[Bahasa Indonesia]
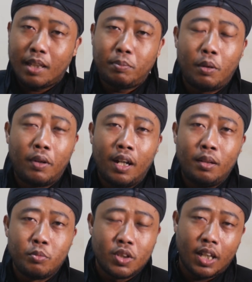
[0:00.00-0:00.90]
saya
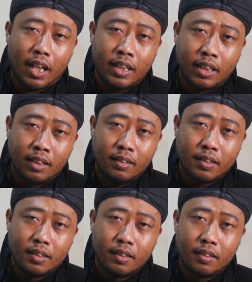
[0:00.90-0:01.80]
bawa mustika ini,
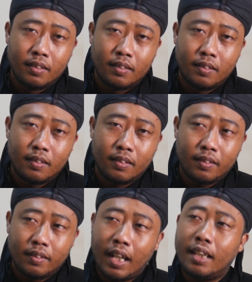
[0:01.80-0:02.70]

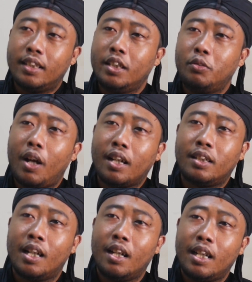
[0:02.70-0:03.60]
nanti itu
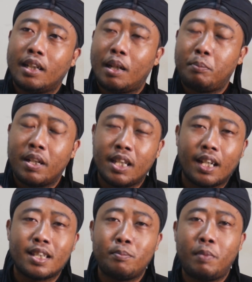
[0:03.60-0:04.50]
ada yang namanya
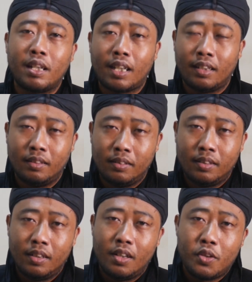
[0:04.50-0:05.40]
kesempatan,
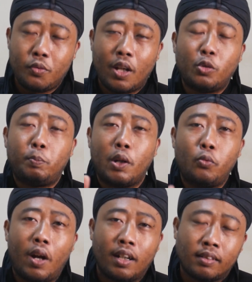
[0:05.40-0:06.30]
suatu
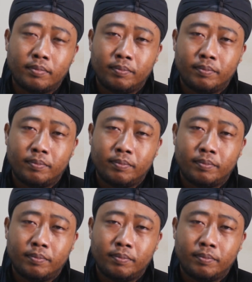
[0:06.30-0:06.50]
peluang.